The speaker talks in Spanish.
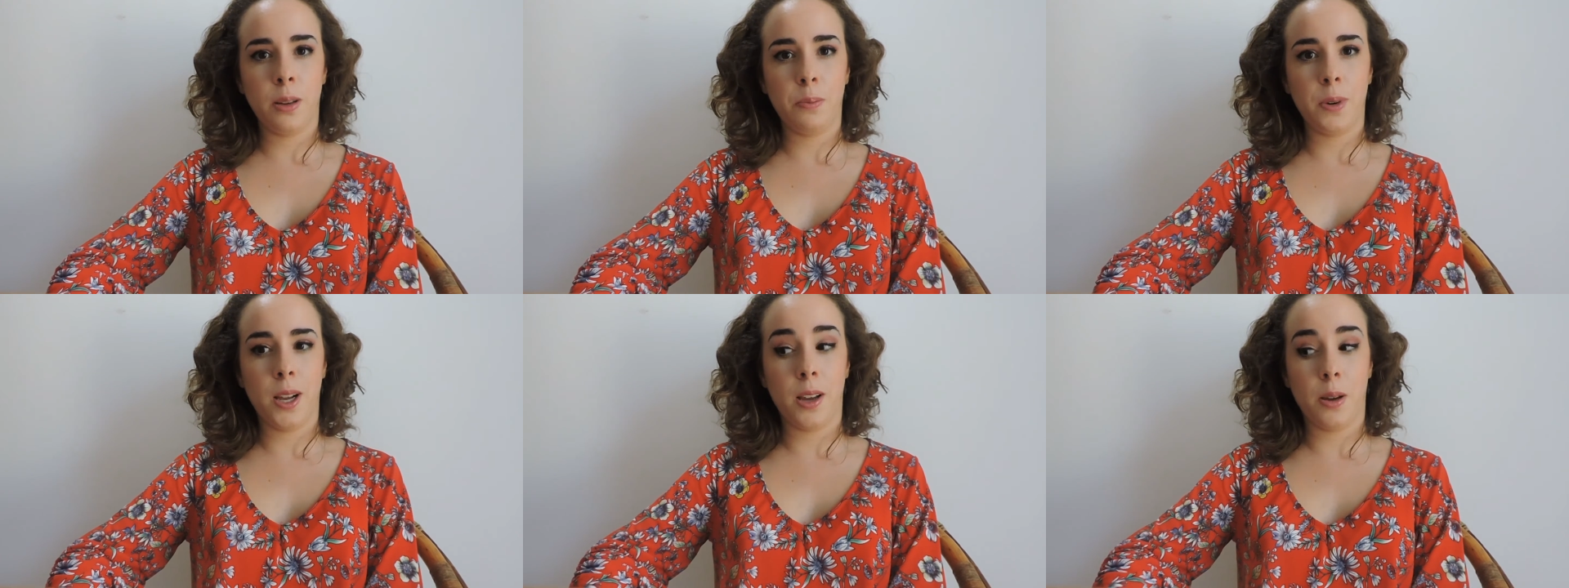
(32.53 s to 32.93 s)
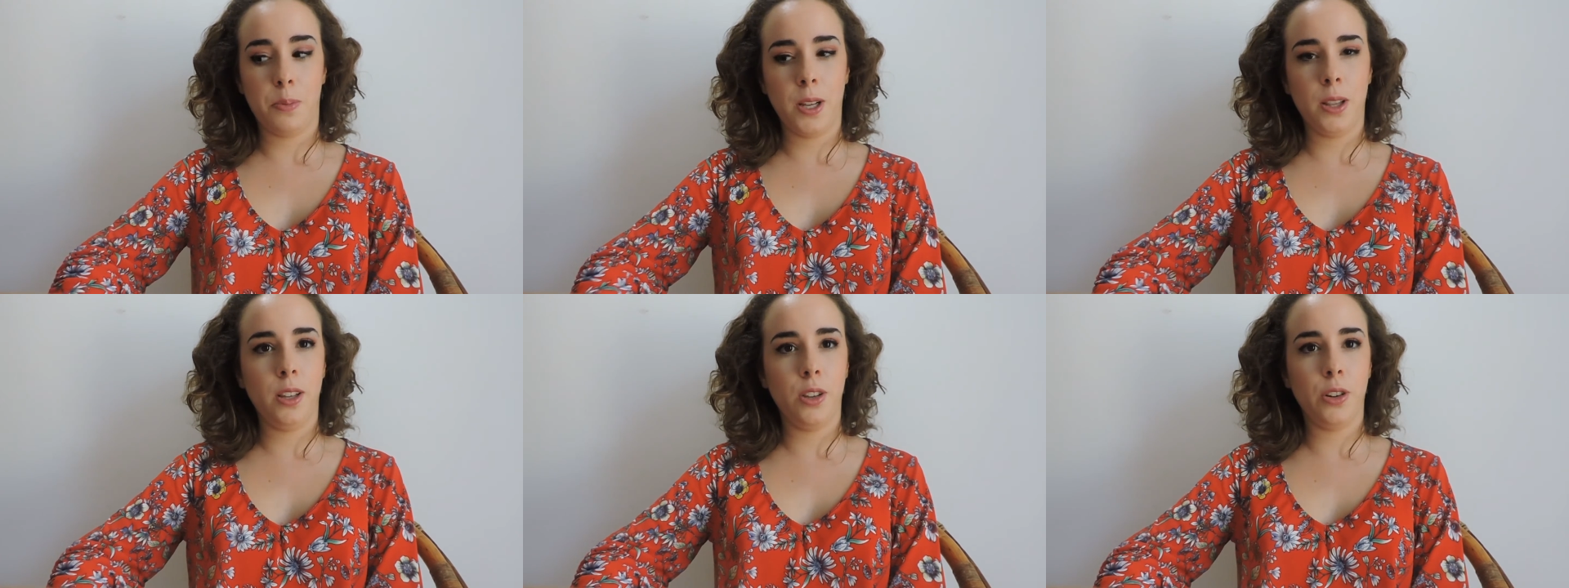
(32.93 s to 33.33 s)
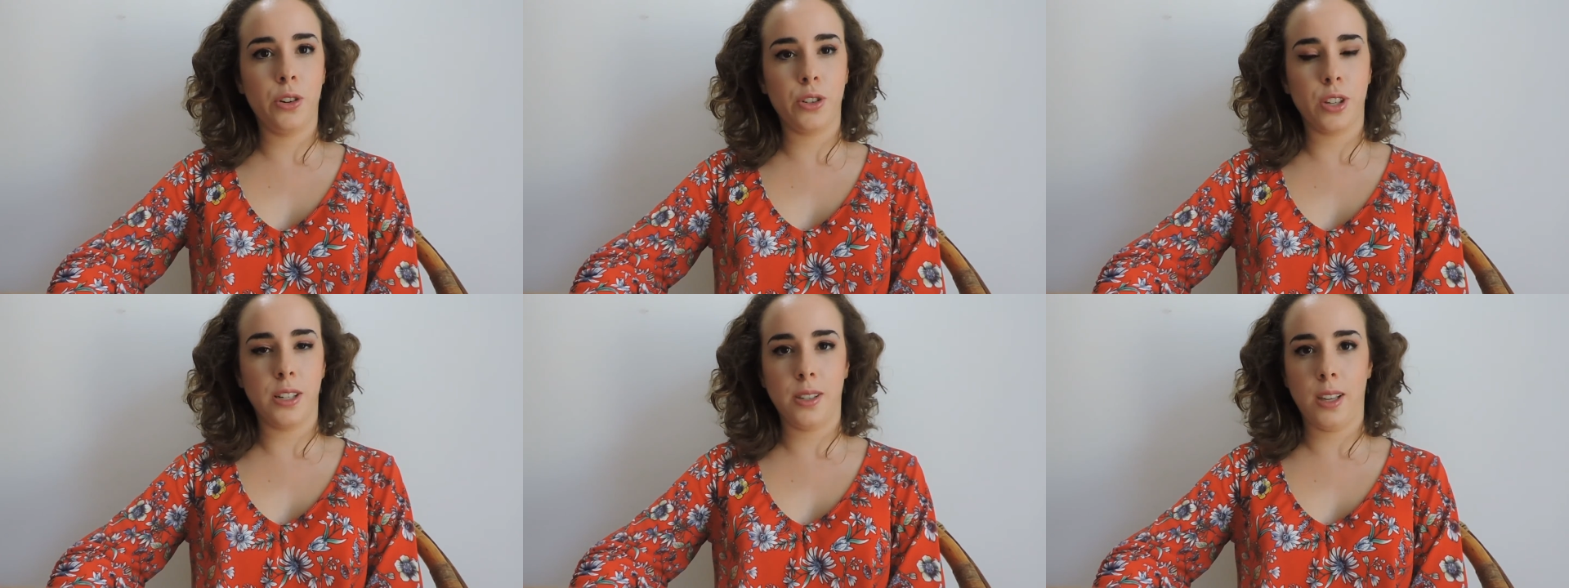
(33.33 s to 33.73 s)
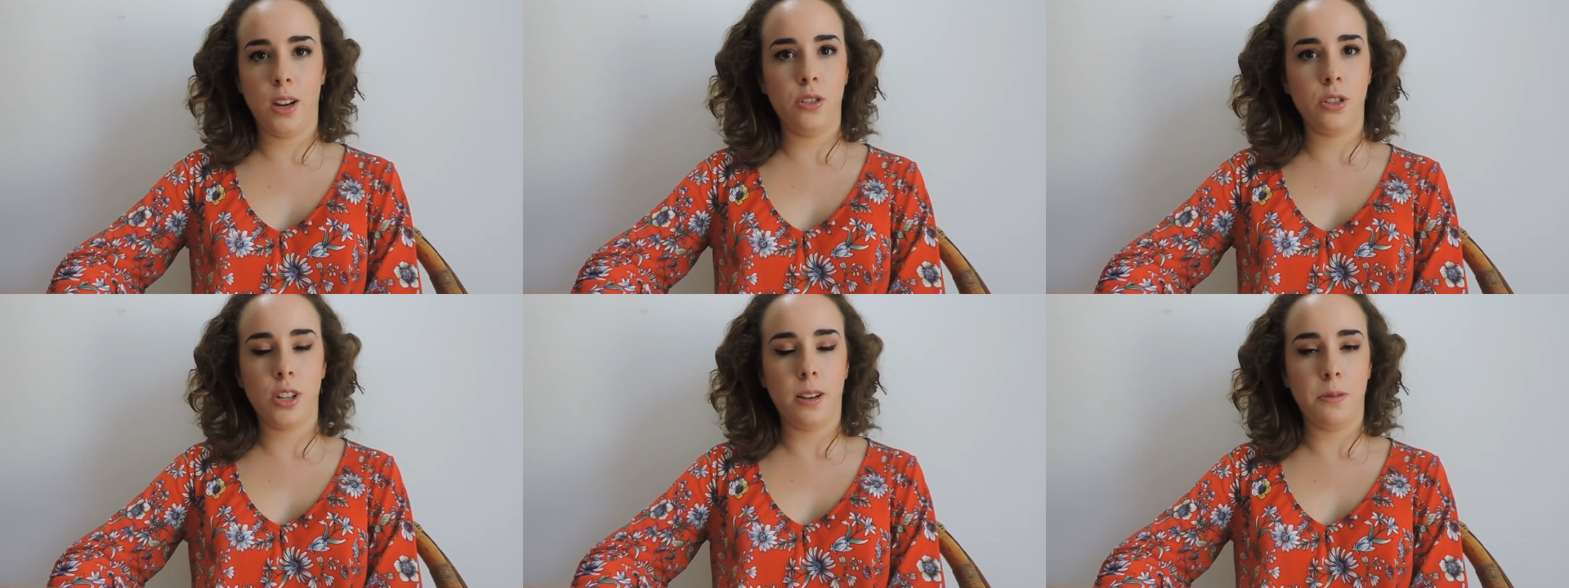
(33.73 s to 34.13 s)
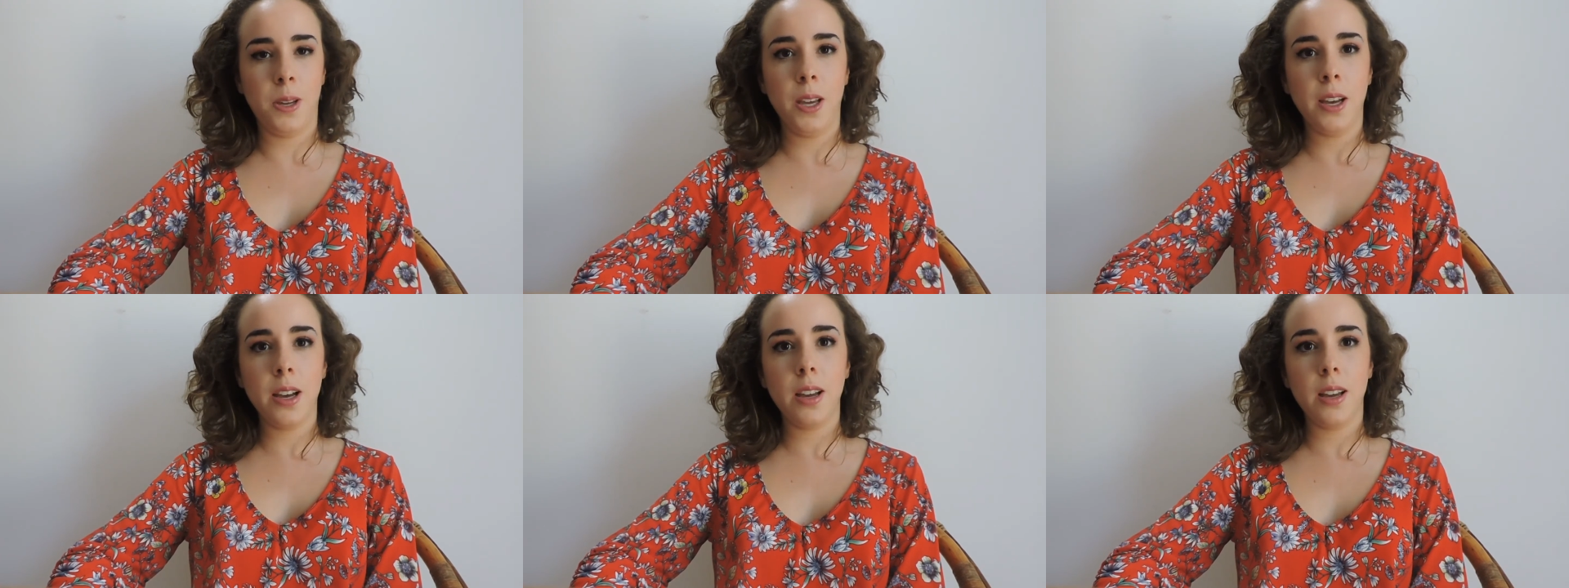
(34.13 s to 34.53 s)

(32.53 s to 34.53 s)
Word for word: he aprendido cosas que no sabía